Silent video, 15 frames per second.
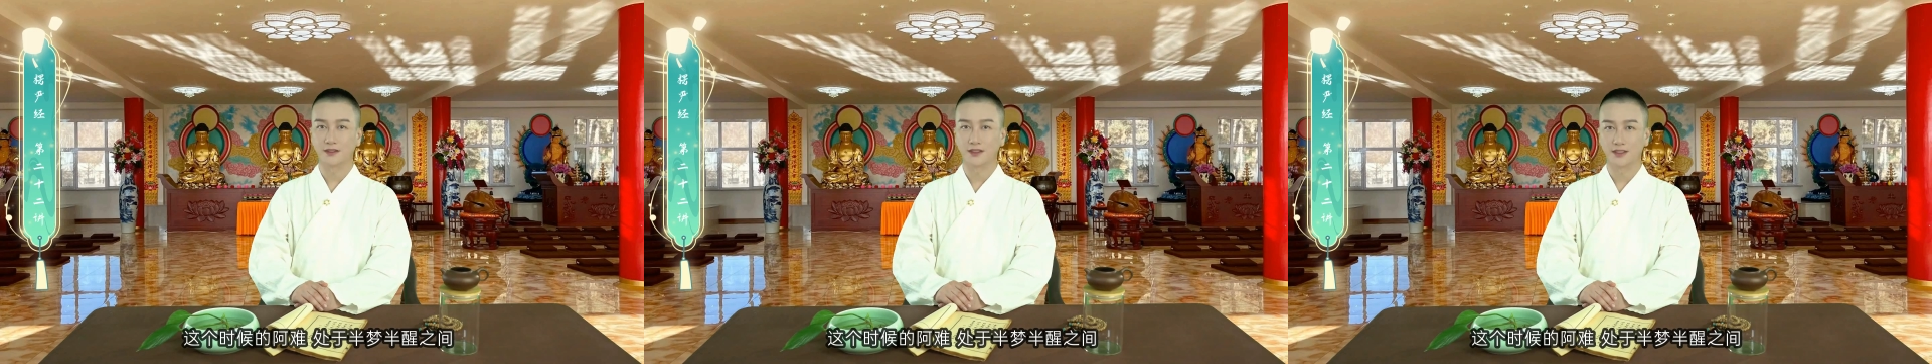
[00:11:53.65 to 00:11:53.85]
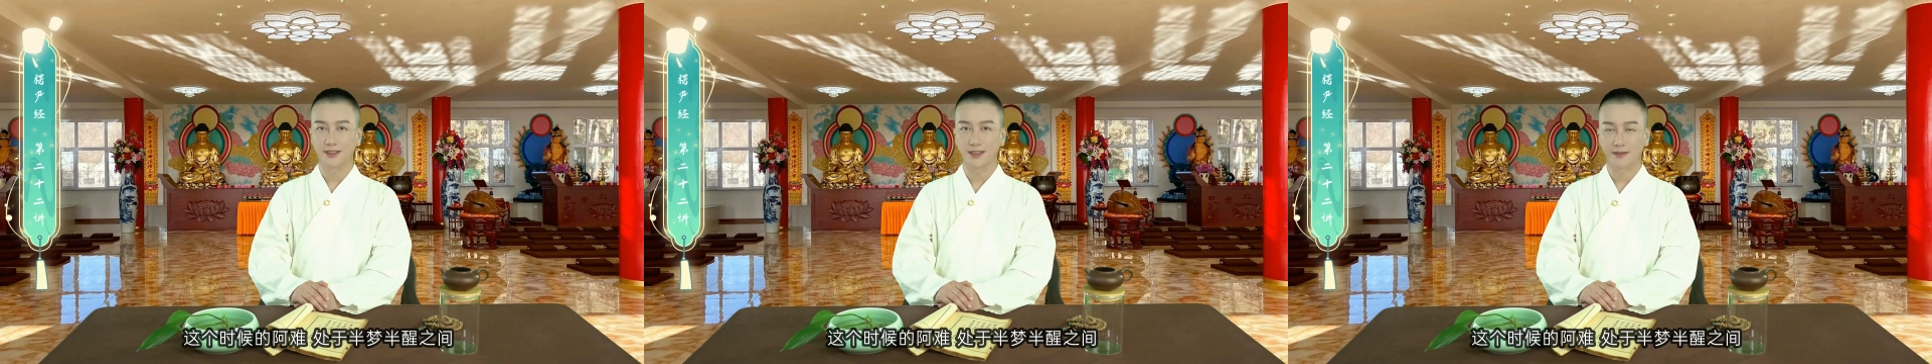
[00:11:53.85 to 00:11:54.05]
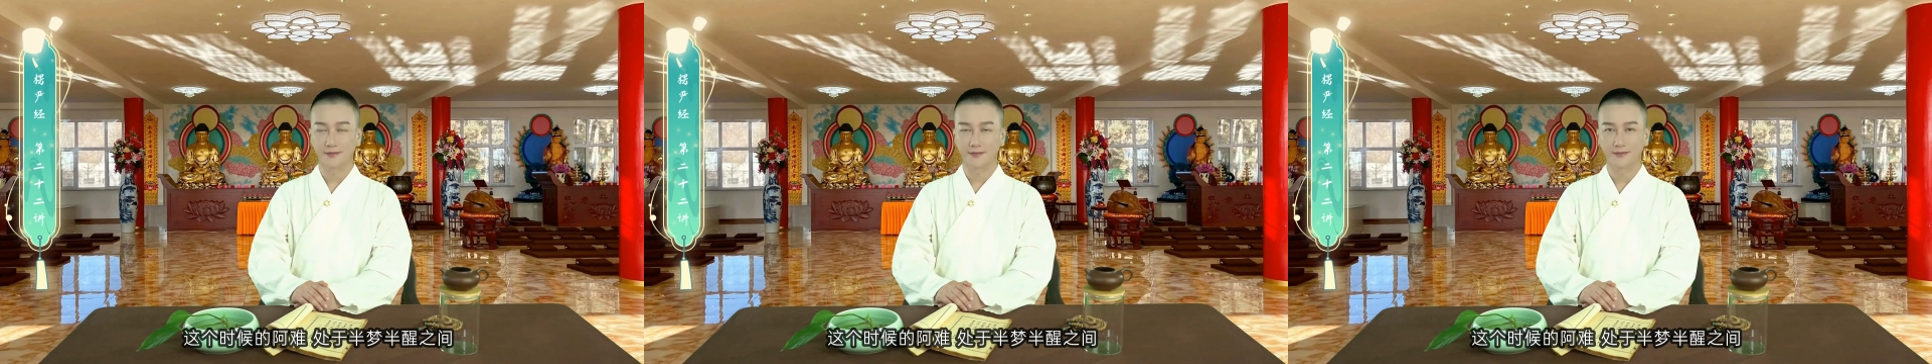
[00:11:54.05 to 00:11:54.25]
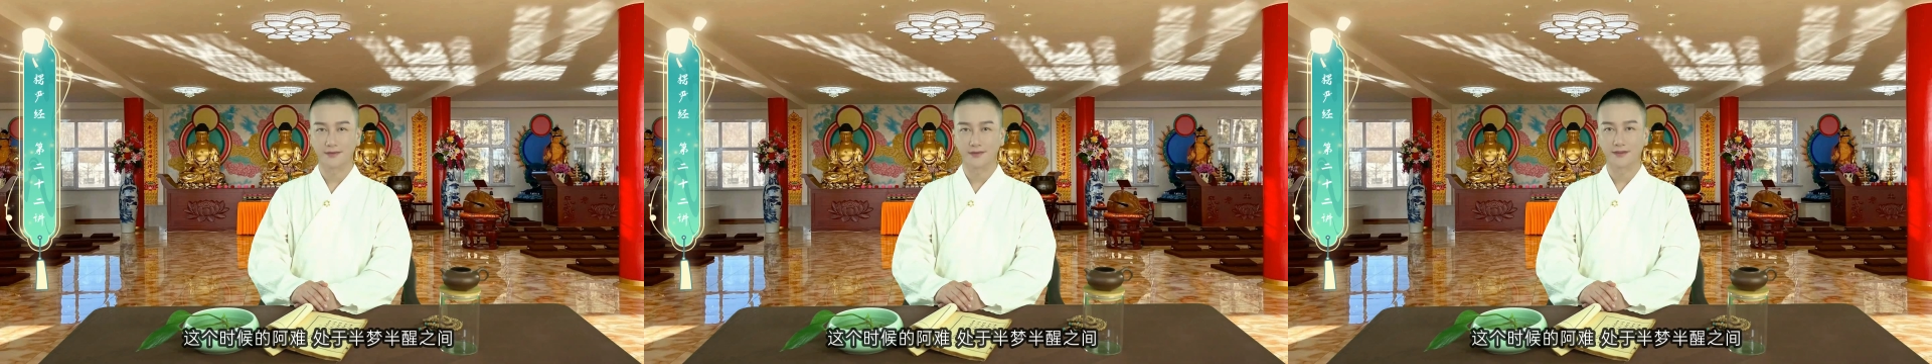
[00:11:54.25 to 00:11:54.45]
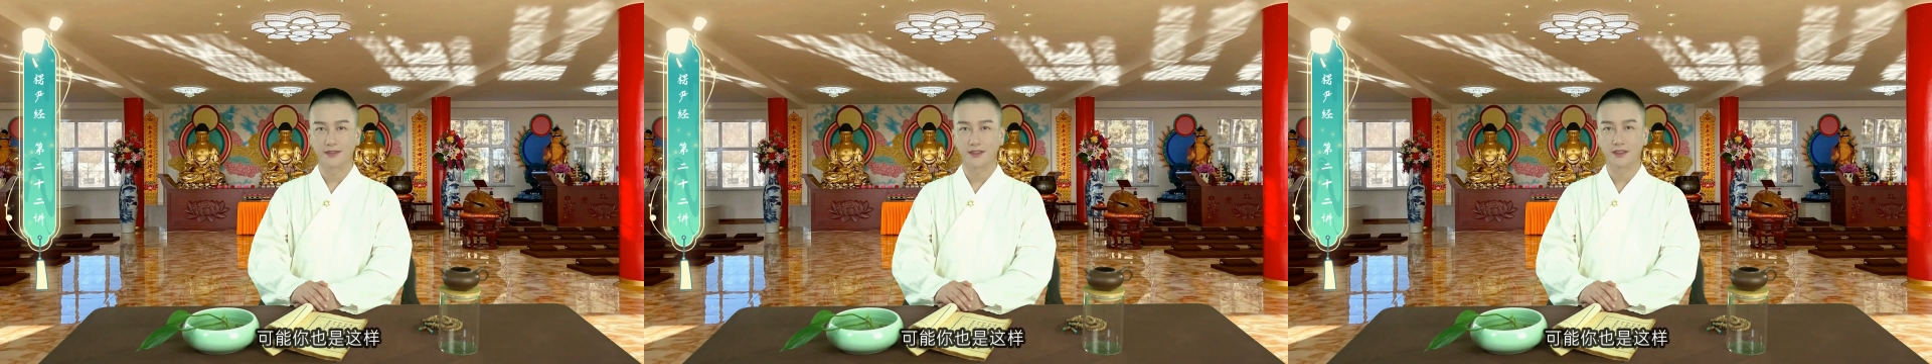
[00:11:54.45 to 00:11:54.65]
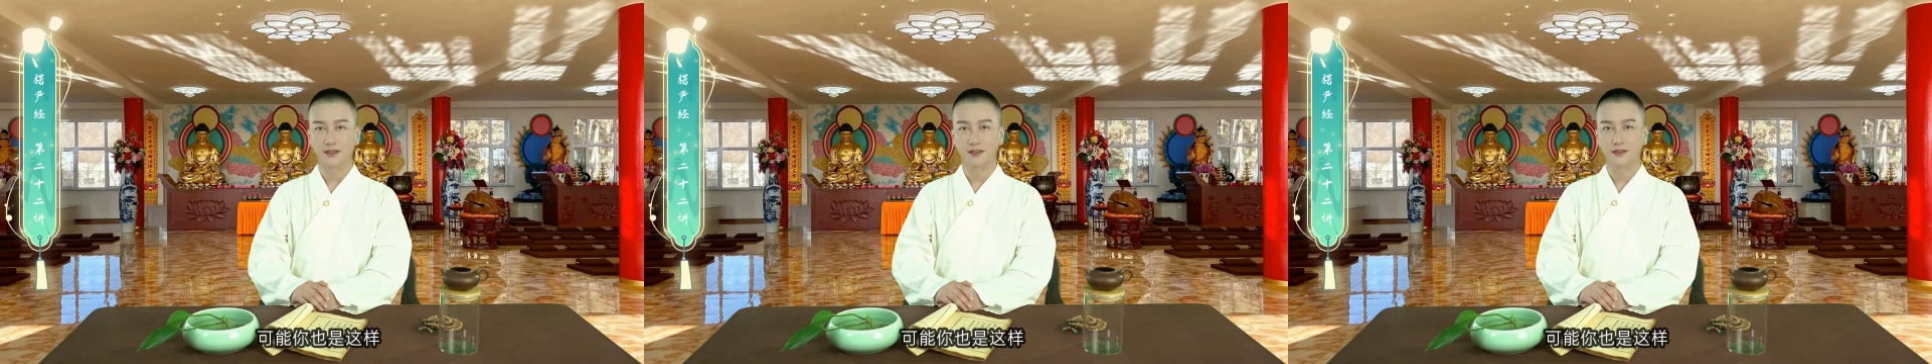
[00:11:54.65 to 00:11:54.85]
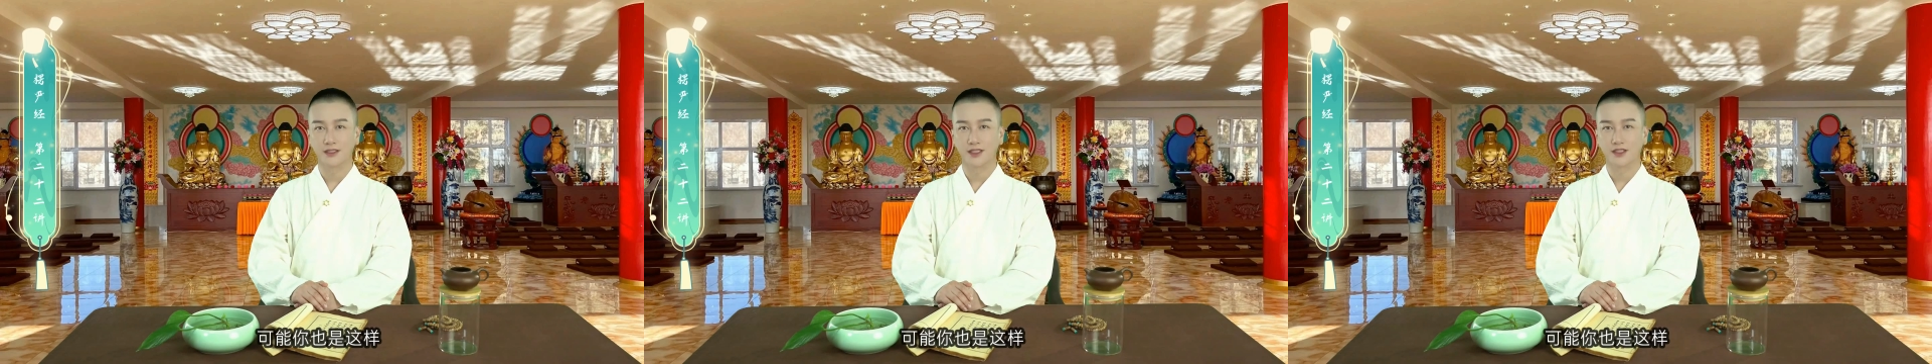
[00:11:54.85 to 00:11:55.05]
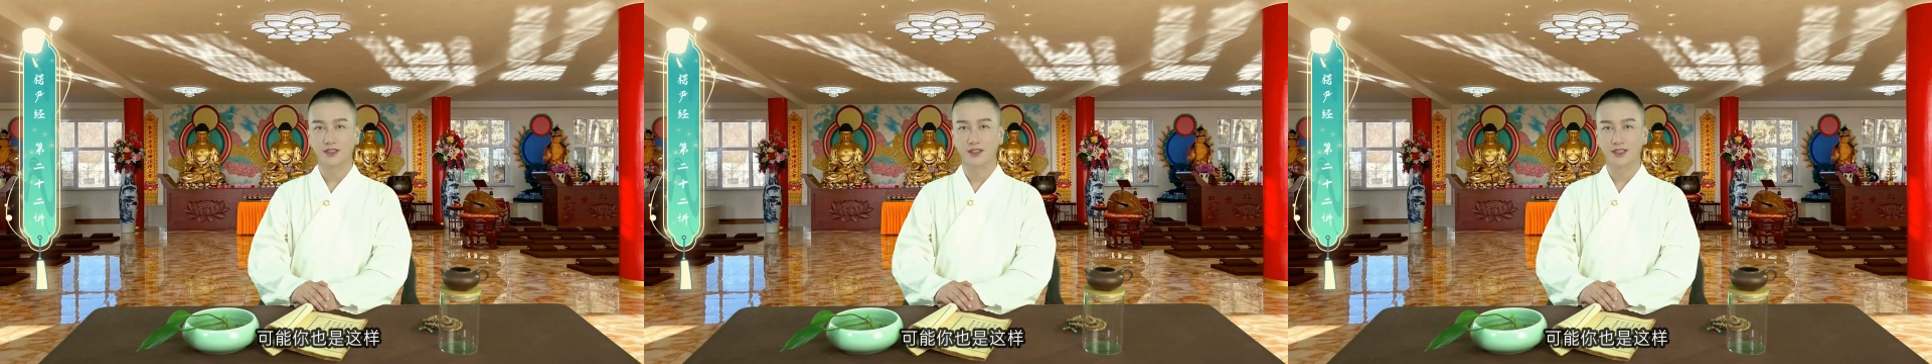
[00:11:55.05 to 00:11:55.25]
之间，可能你
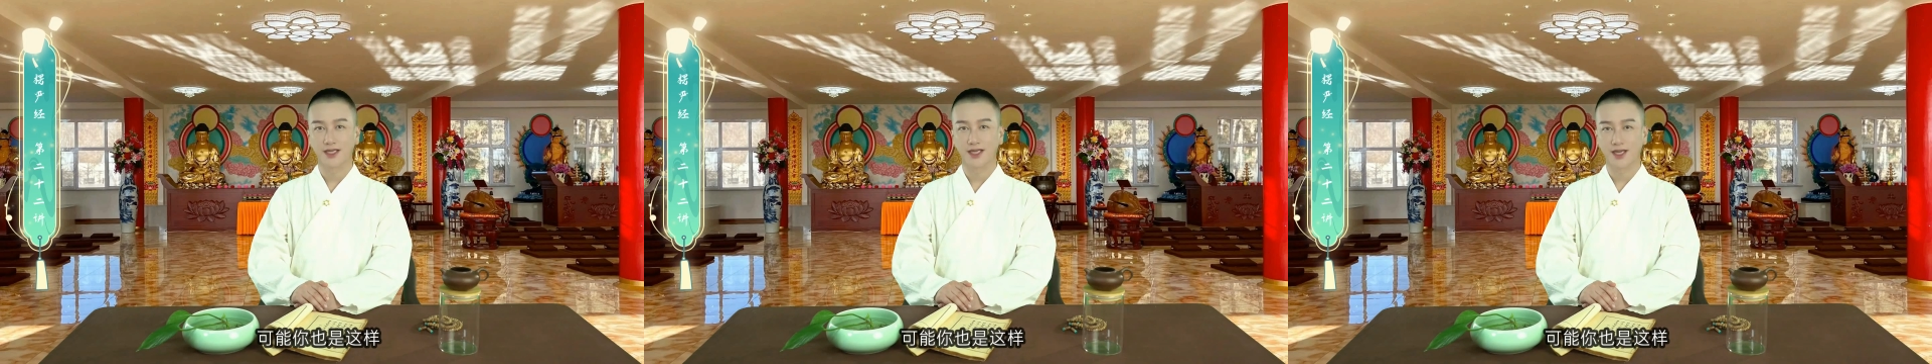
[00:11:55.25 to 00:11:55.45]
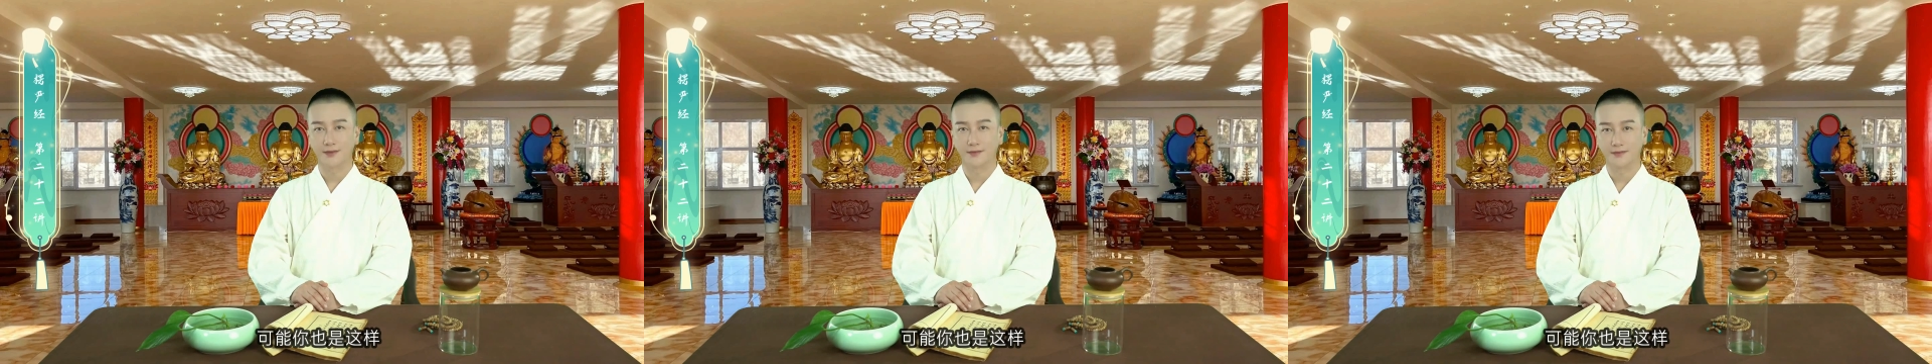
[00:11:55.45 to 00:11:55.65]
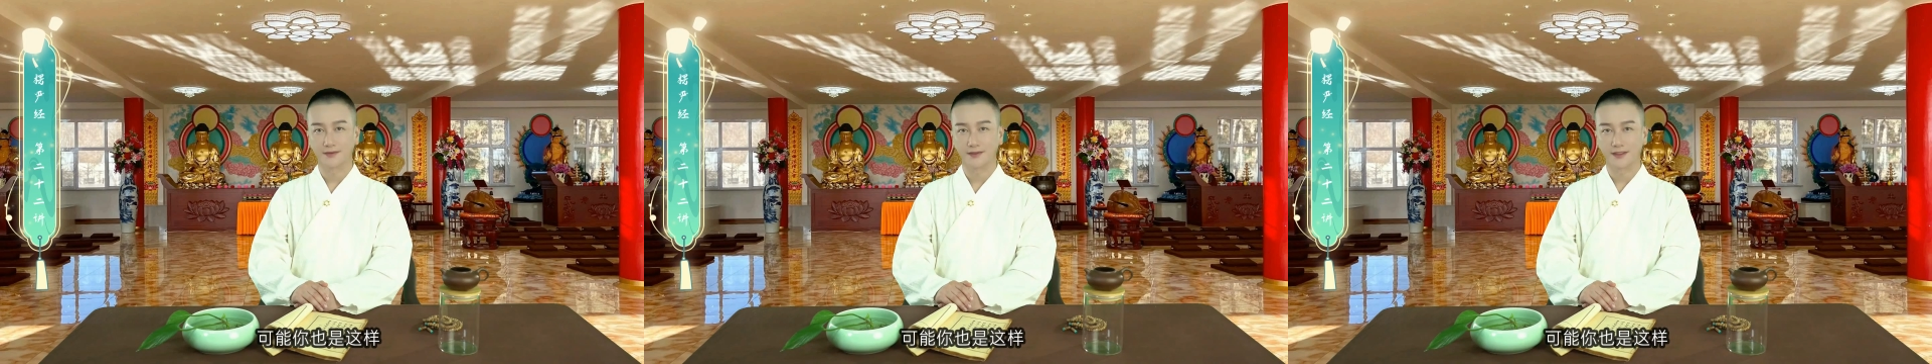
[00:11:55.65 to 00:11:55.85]
也是这样，